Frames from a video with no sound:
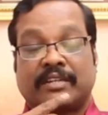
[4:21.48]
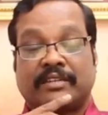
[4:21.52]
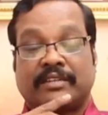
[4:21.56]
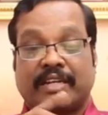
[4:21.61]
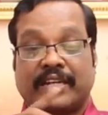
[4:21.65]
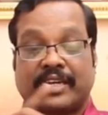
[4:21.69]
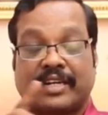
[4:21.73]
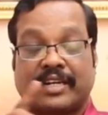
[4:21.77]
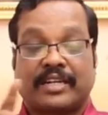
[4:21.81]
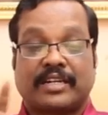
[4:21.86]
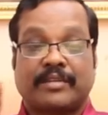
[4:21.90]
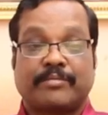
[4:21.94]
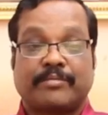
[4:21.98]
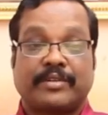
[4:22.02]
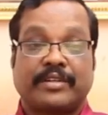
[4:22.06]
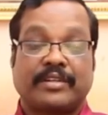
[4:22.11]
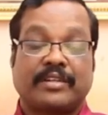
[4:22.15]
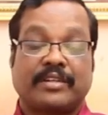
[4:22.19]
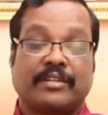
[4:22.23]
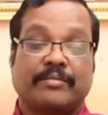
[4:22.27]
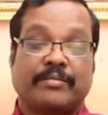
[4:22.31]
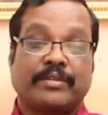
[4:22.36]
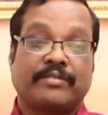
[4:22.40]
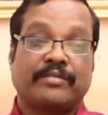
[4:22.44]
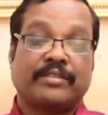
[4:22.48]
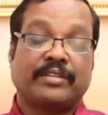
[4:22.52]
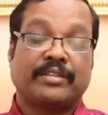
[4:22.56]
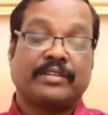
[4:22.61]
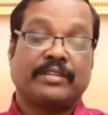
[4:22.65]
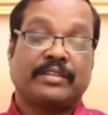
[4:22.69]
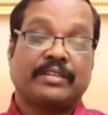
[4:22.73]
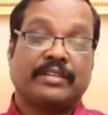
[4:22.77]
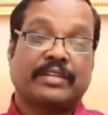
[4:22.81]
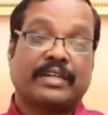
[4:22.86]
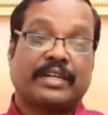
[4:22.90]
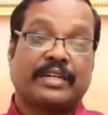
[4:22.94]
இந்த லக்கணம் எல்லாமே
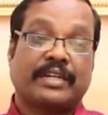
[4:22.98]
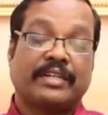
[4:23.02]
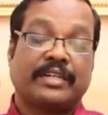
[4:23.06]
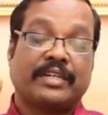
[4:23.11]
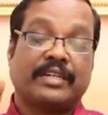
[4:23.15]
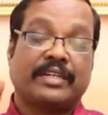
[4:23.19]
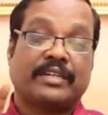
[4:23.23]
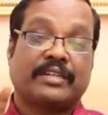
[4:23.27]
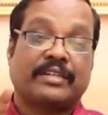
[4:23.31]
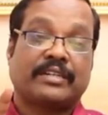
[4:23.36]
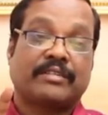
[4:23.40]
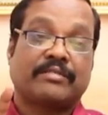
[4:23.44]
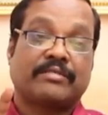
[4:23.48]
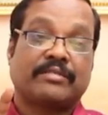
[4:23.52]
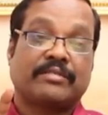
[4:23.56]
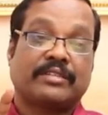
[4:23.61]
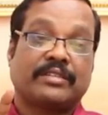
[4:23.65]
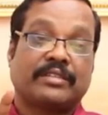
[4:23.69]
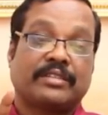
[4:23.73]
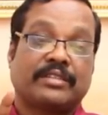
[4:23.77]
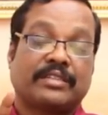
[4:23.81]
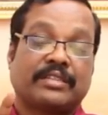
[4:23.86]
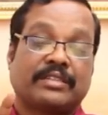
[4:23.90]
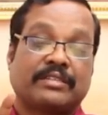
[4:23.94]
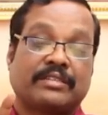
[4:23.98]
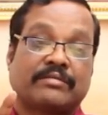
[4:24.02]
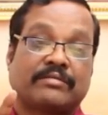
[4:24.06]
வந்து கன்னியா லக்கணம் வந்து